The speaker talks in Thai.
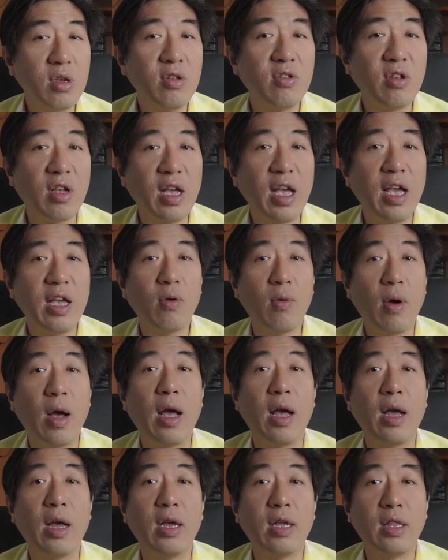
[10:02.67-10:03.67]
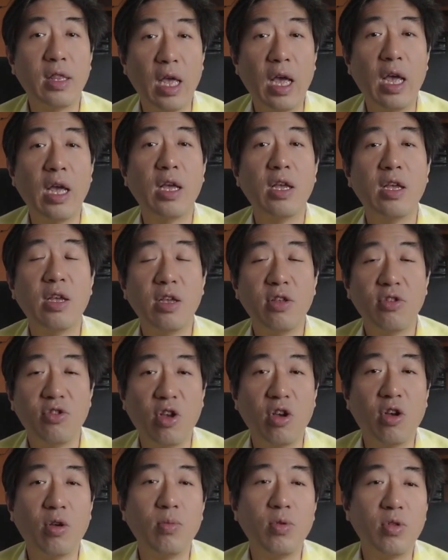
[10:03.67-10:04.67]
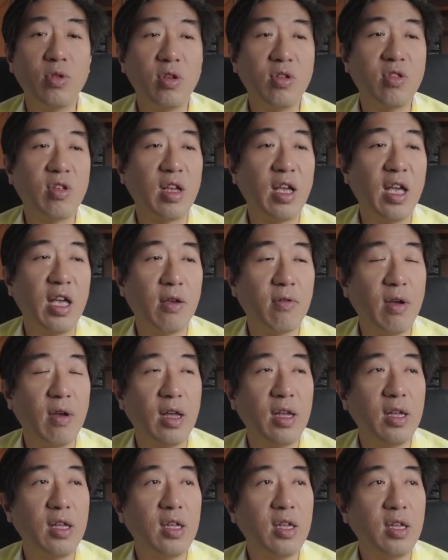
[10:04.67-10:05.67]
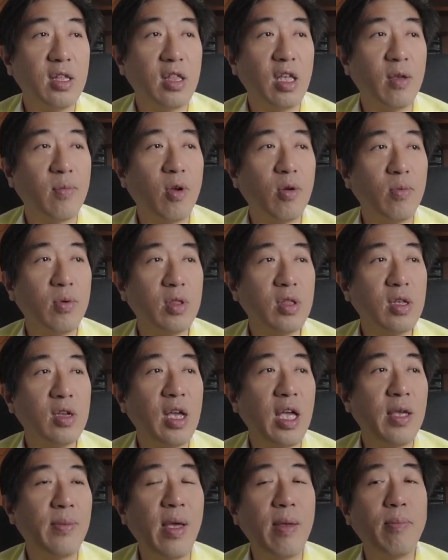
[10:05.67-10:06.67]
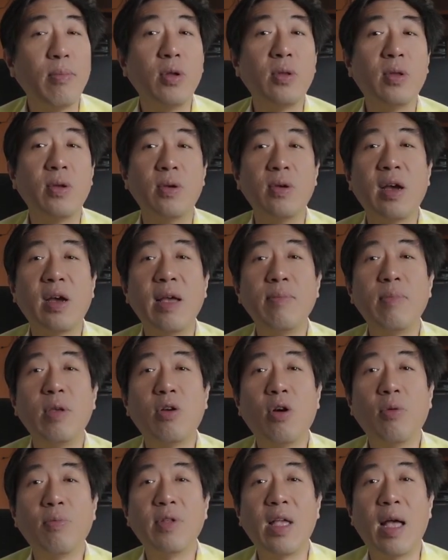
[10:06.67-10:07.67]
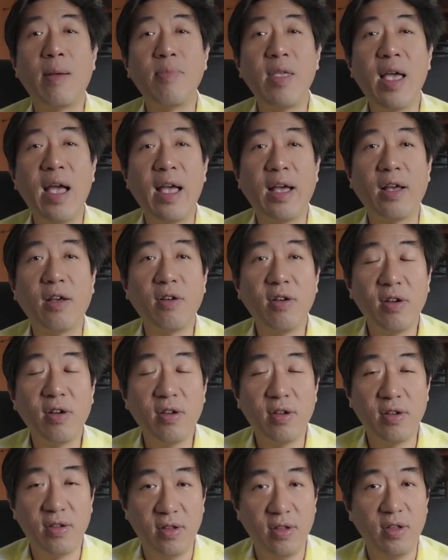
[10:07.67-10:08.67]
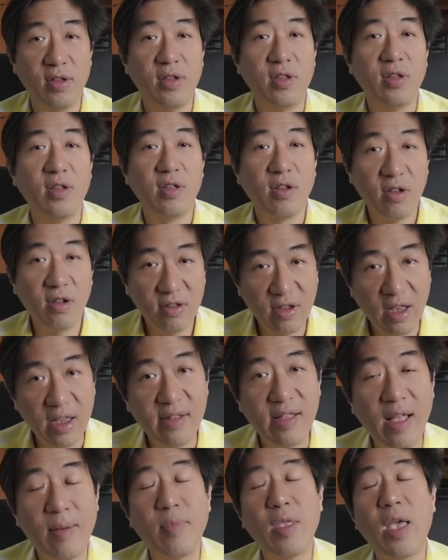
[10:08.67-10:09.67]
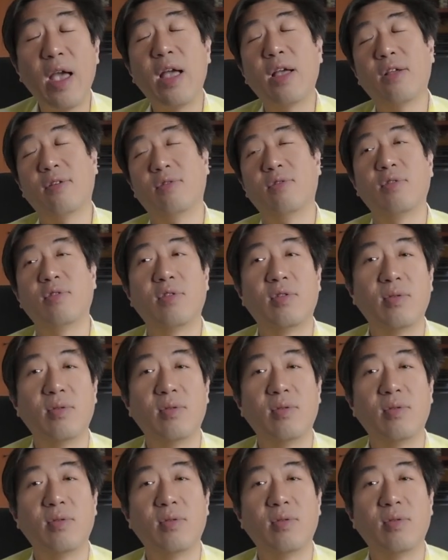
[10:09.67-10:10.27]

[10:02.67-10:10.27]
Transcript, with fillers: วเตอร์จะง่ายกว่านะใช้คอมพิวเตอร์จะง่ายกว่า เตรียมคอมพิวเตอร์ iPad มือถือใครมีครบสามอย่างก็ก็ใช้สามอย่าง